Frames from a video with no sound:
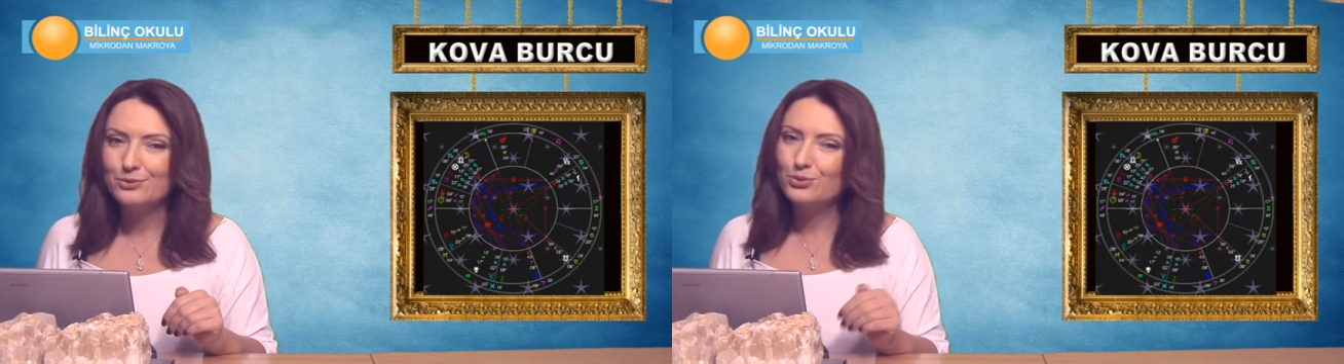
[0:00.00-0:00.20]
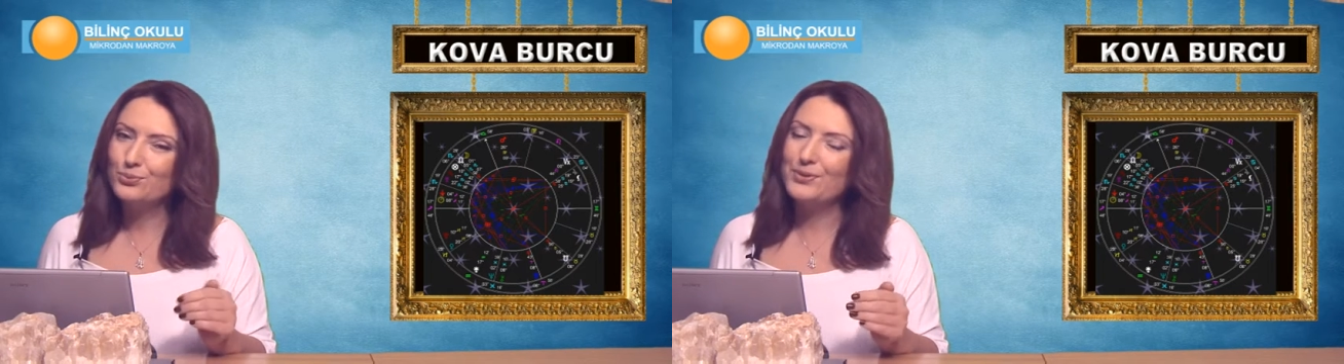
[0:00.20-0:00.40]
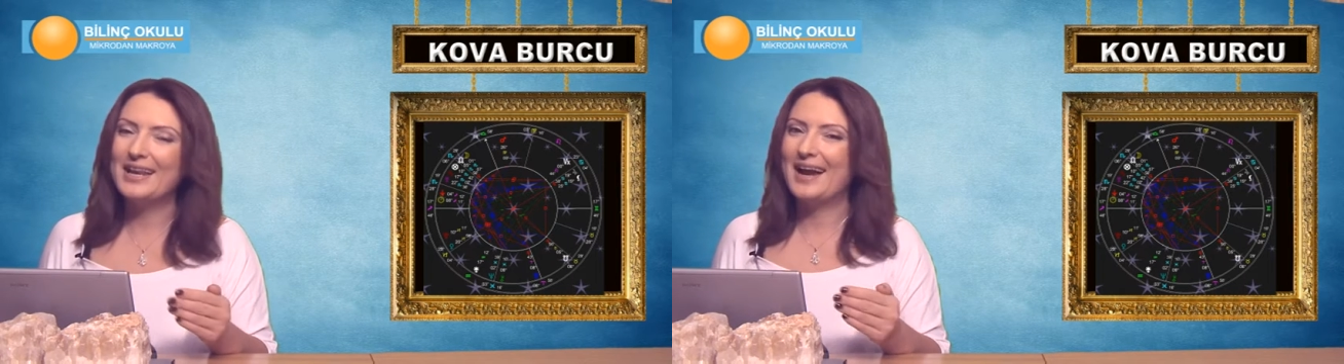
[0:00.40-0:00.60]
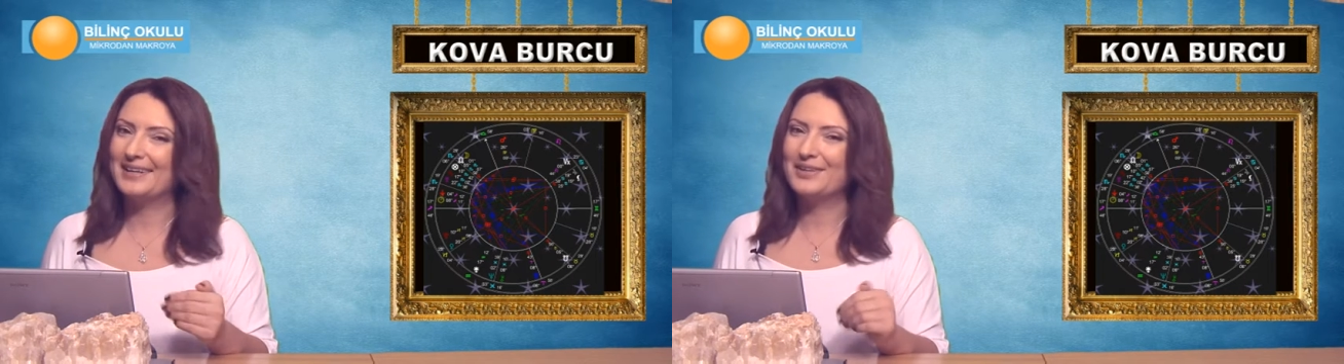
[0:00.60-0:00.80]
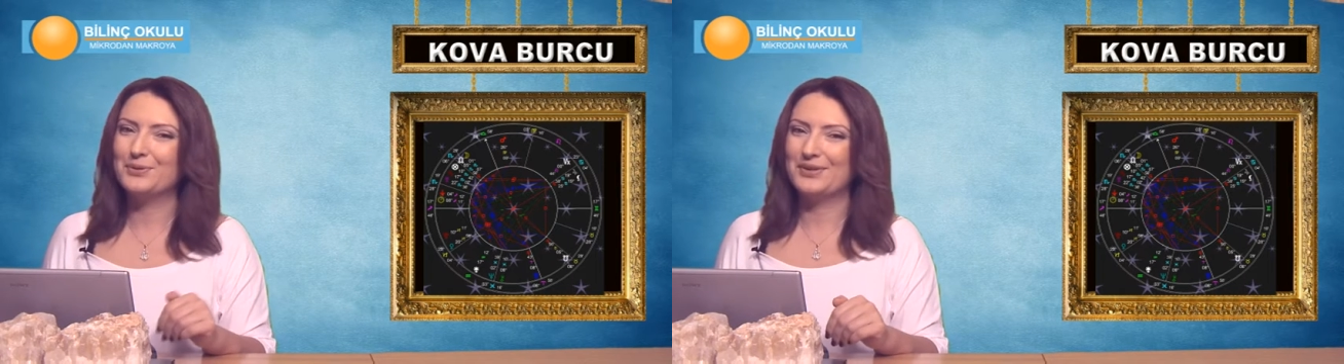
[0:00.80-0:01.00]
Durumu
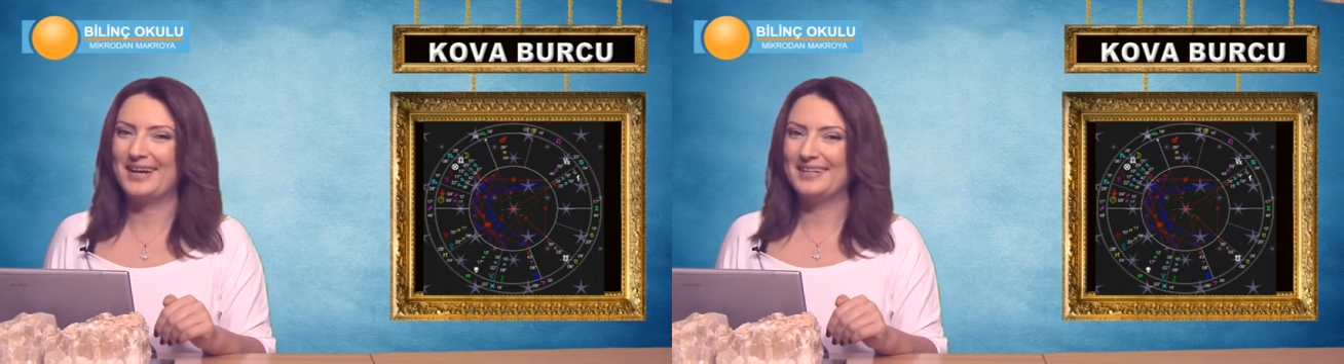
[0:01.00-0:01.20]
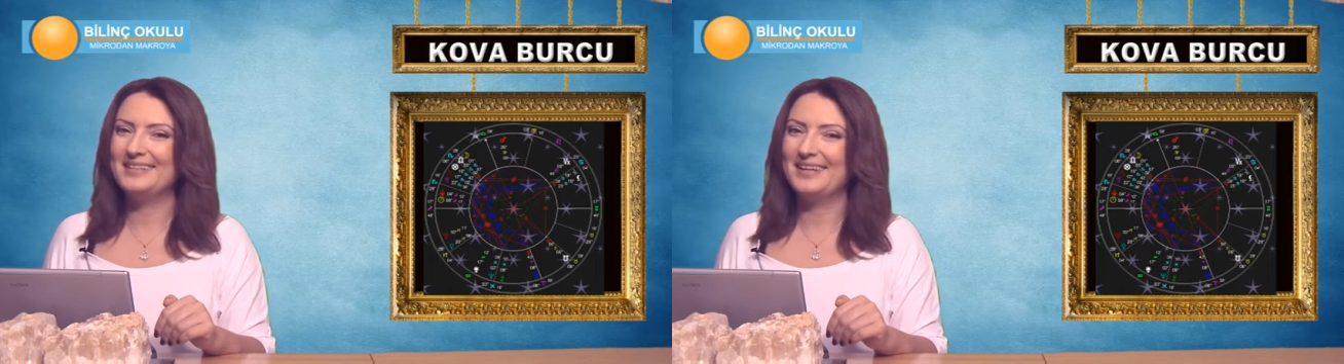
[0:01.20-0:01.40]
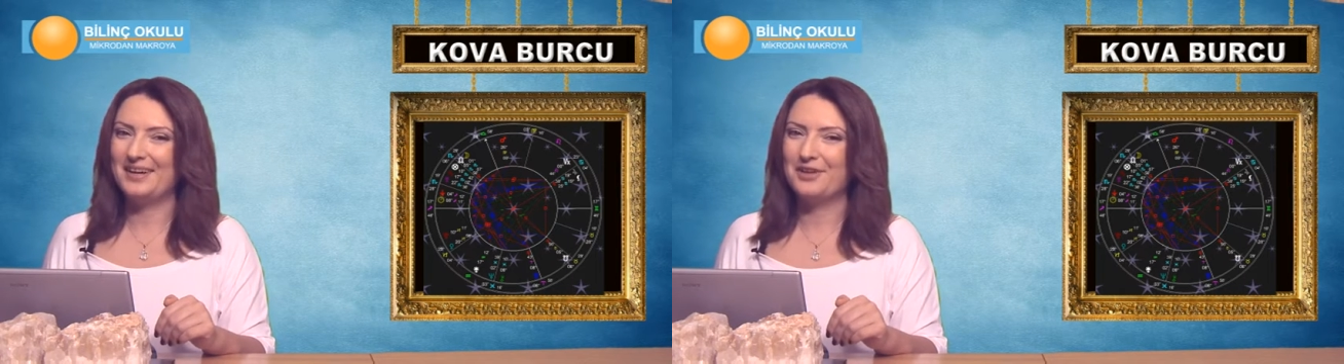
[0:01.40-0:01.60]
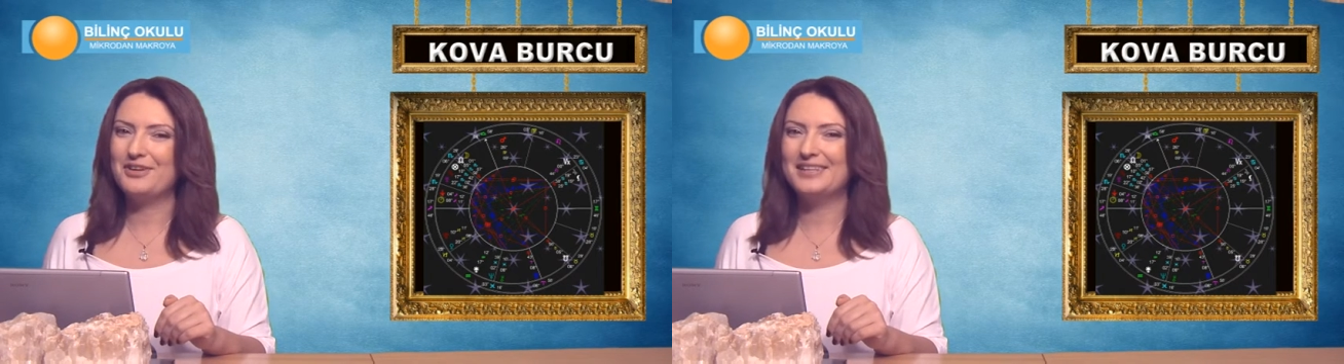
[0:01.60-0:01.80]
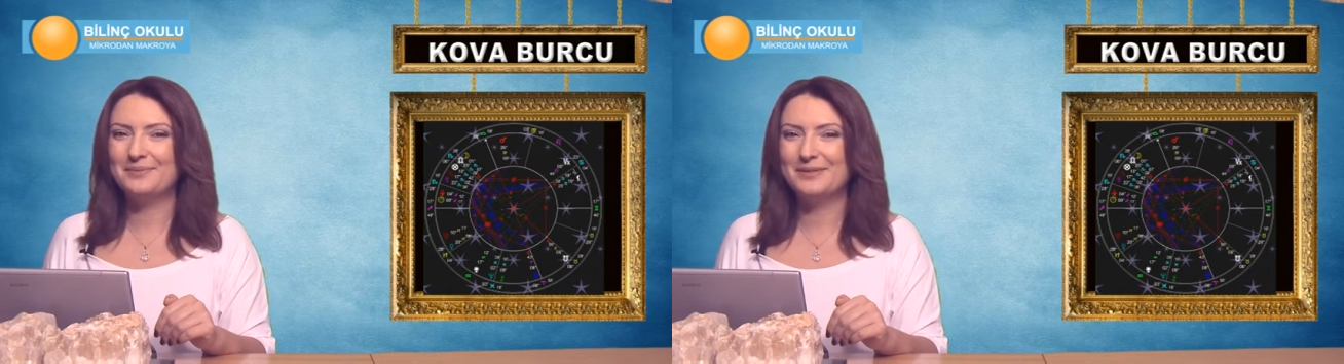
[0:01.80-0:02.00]
ileriki günlerde
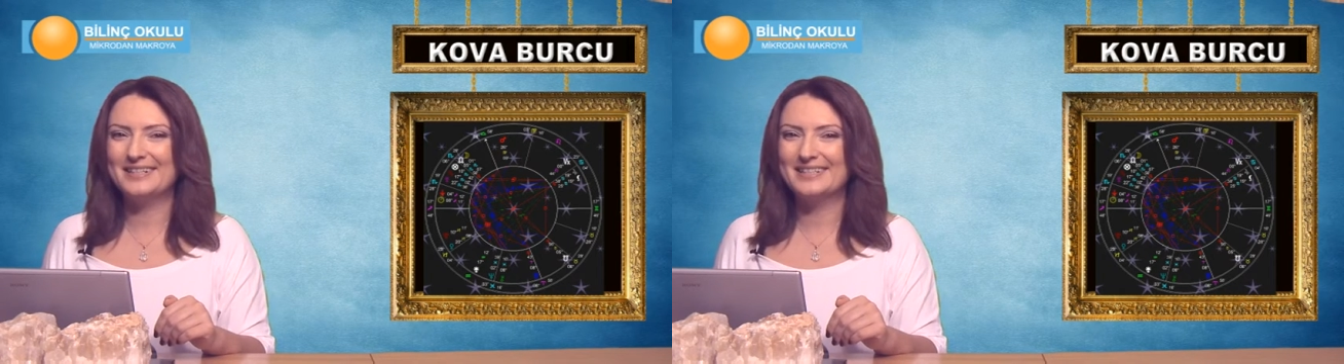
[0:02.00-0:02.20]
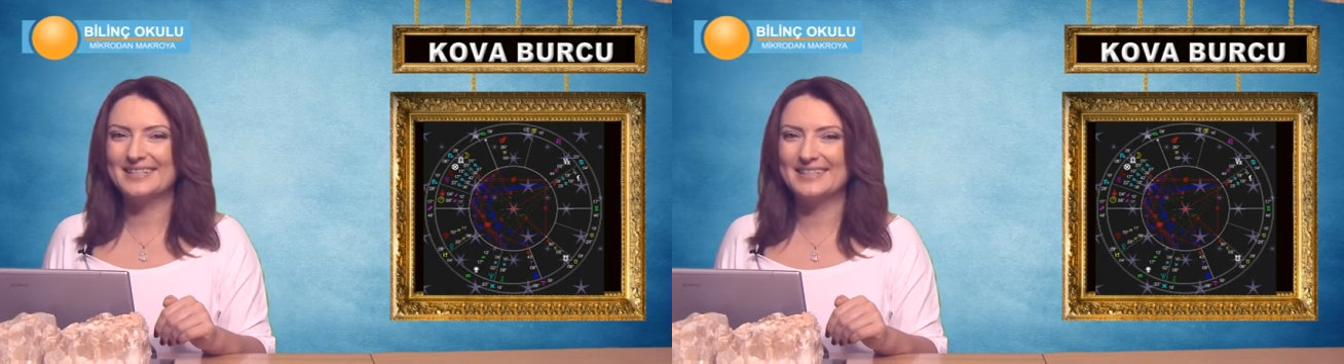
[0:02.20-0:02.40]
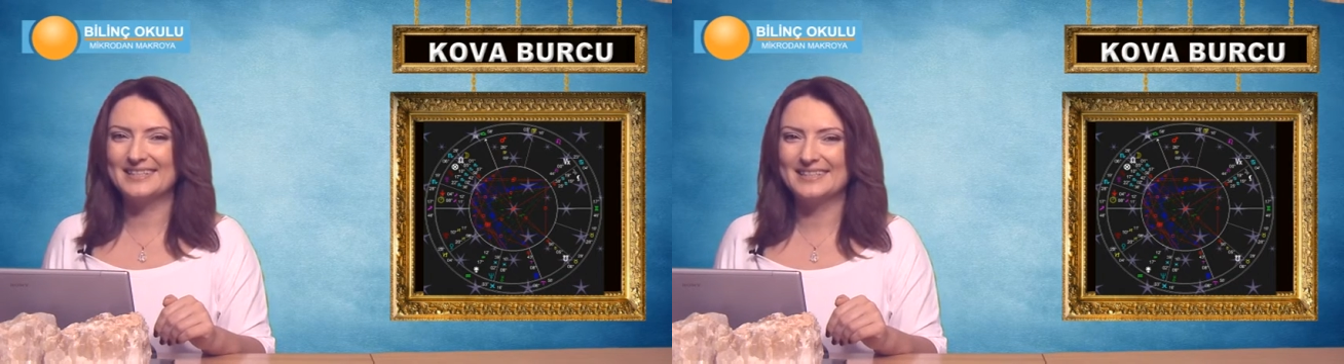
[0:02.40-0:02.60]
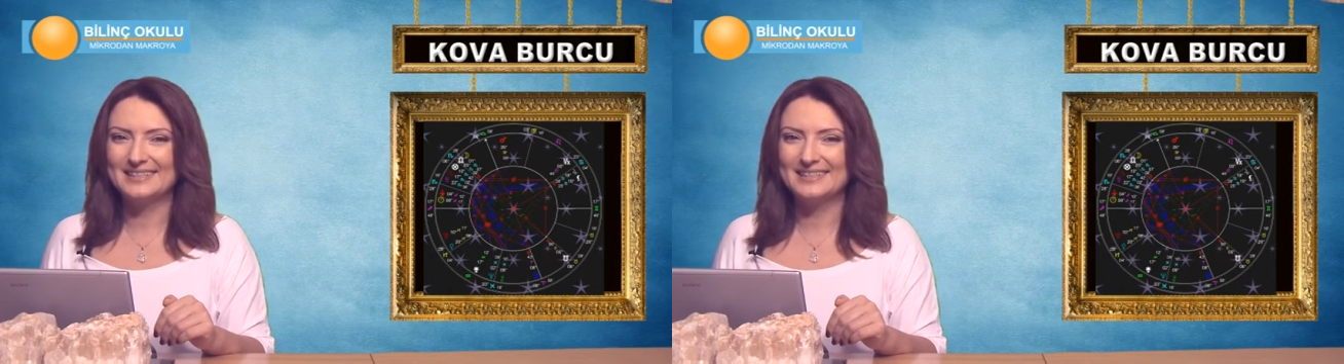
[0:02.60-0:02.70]
telafi edebilirsiniz.